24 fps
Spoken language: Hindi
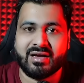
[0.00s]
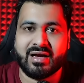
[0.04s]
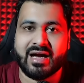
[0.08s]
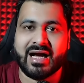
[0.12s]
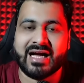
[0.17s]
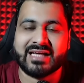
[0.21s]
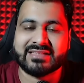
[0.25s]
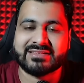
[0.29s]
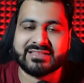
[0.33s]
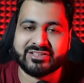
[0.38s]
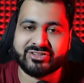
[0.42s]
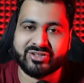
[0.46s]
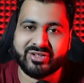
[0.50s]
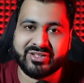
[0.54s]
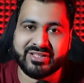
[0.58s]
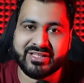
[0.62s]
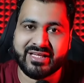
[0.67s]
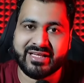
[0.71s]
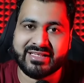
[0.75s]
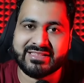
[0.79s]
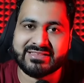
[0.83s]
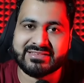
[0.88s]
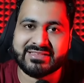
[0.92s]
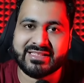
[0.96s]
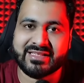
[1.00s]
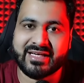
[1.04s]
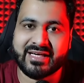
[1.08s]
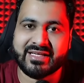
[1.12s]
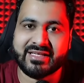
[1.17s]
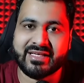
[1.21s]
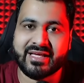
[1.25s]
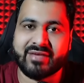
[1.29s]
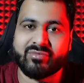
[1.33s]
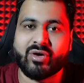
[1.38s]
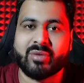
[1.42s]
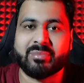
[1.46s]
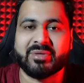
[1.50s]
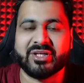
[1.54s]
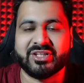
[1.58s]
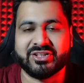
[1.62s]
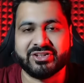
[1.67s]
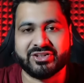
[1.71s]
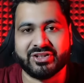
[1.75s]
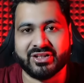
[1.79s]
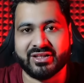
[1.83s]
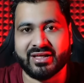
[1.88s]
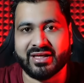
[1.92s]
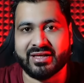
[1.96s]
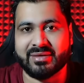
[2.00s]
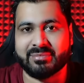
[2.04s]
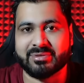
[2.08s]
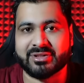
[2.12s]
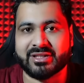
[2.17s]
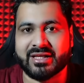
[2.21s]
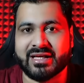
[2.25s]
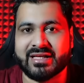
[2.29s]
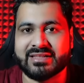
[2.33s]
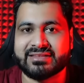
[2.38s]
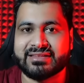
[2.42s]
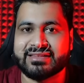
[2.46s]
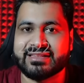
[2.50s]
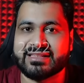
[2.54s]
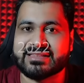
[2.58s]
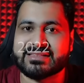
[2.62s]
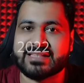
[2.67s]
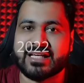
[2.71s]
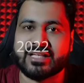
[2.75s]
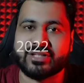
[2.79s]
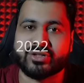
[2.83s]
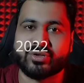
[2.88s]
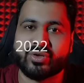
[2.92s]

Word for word: आज का जो रियल इंसिडेंट है वो हमें ईशिका ने बताया जिनके साथ